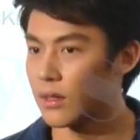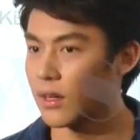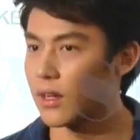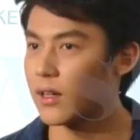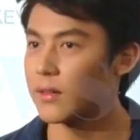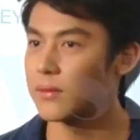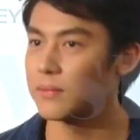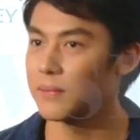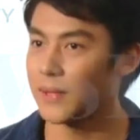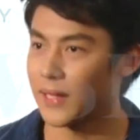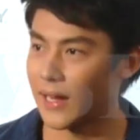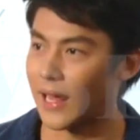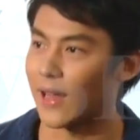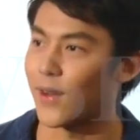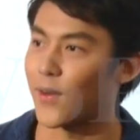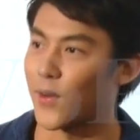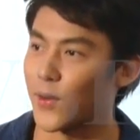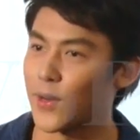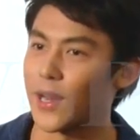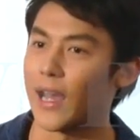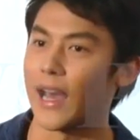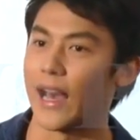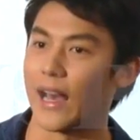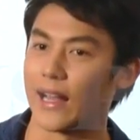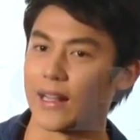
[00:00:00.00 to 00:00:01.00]
ก็มีหลายค
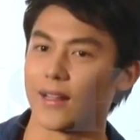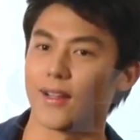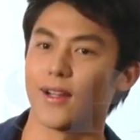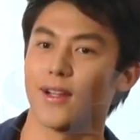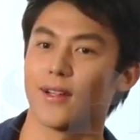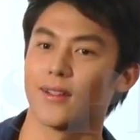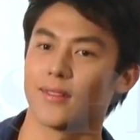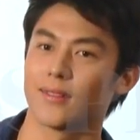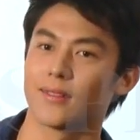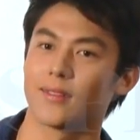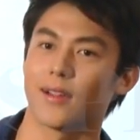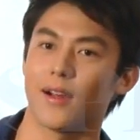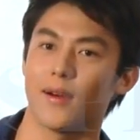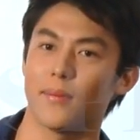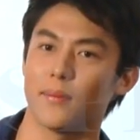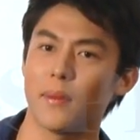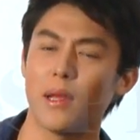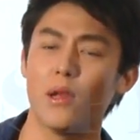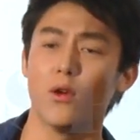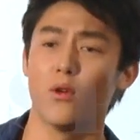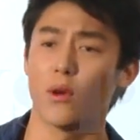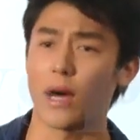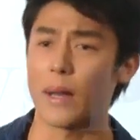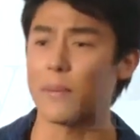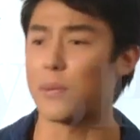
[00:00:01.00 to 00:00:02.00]
นอ่านก็ก็
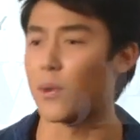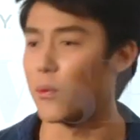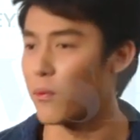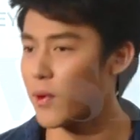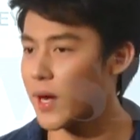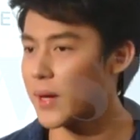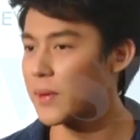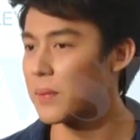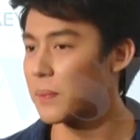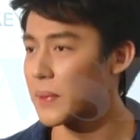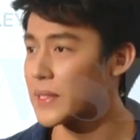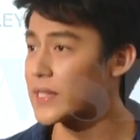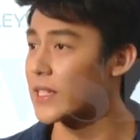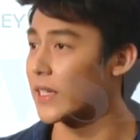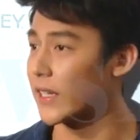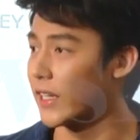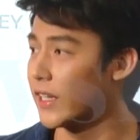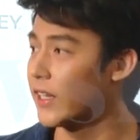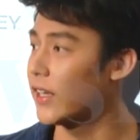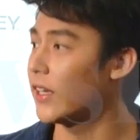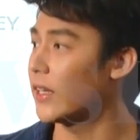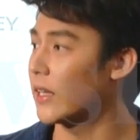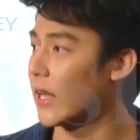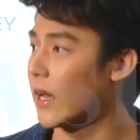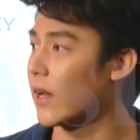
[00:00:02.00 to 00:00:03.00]
ไม่รู้ครับผมว่ามันเป็นสิ่ง
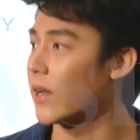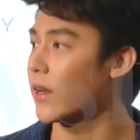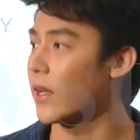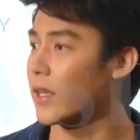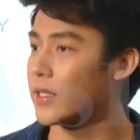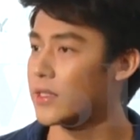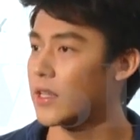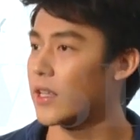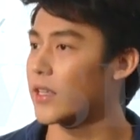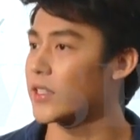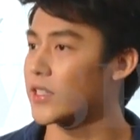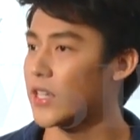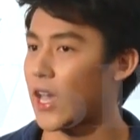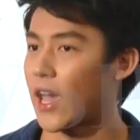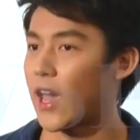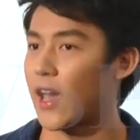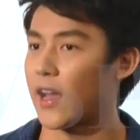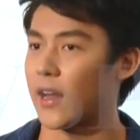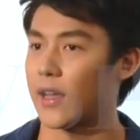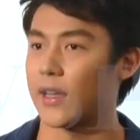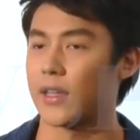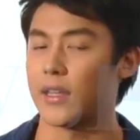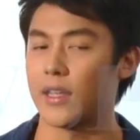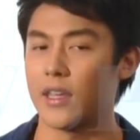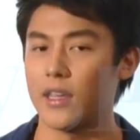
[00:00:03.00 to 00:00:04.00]
ที่ดีนะ ได้ได้แชร์
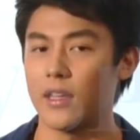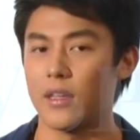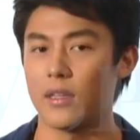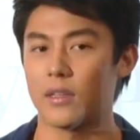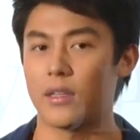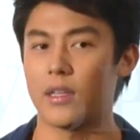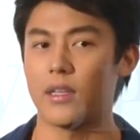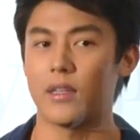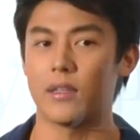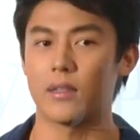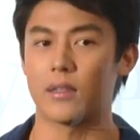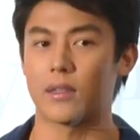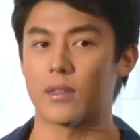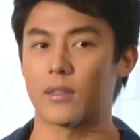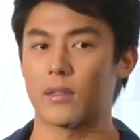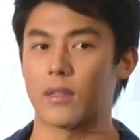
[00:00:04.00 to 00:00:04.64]
อะไรที่ที่